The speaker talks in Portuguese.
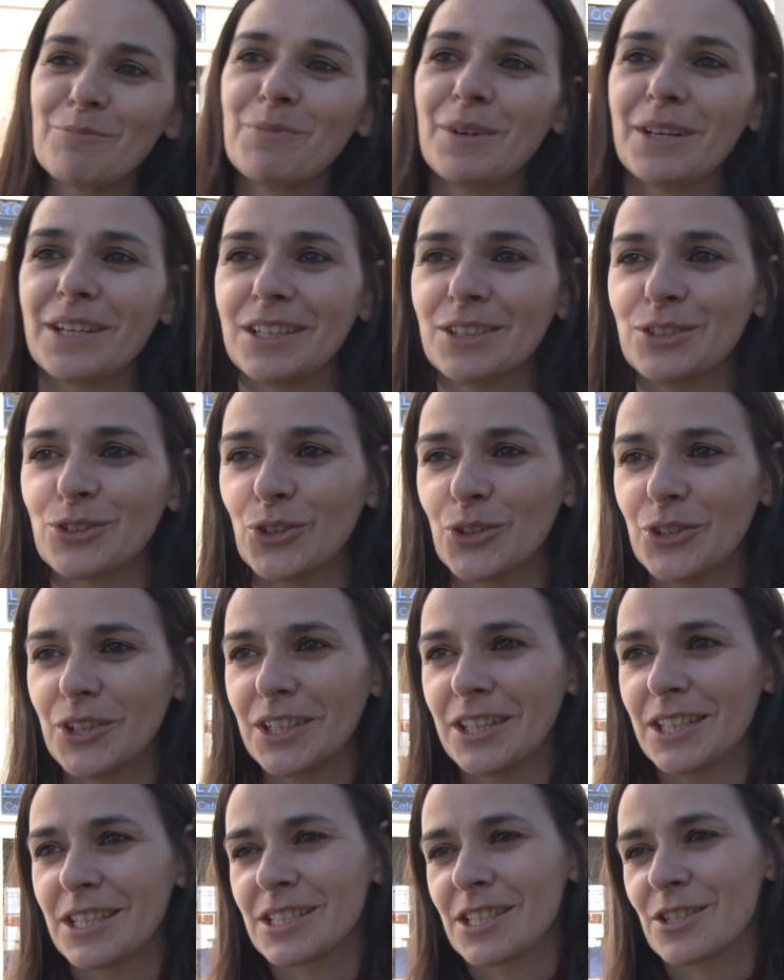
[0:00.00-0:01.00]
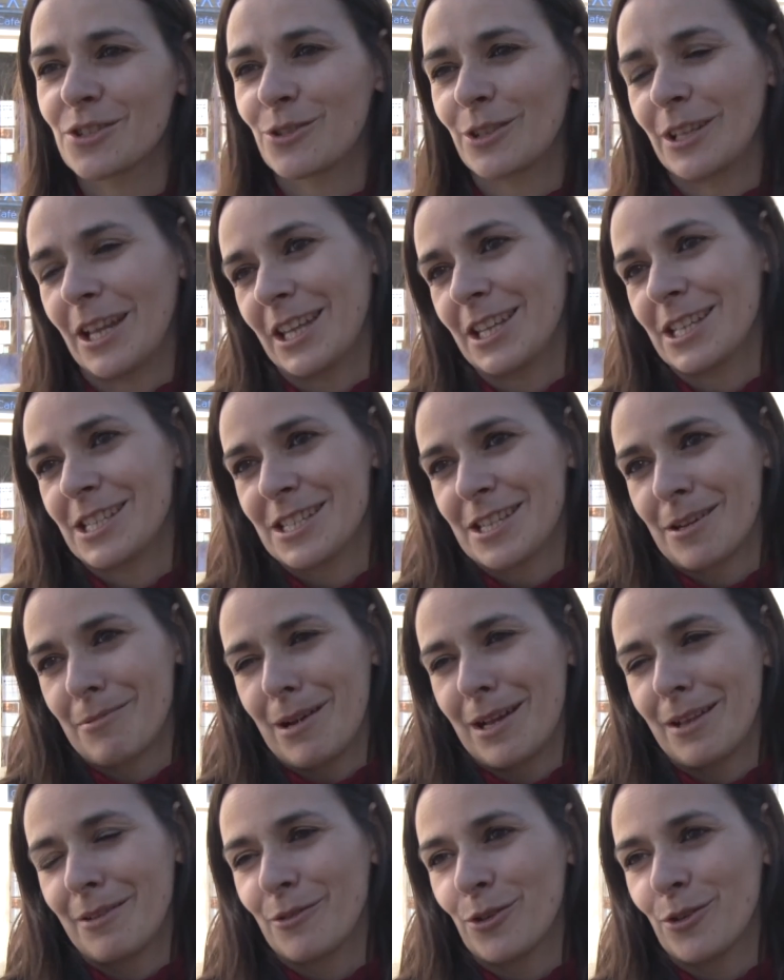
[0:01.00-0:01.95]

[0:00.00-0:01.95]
para todas estas jornadas de trabalho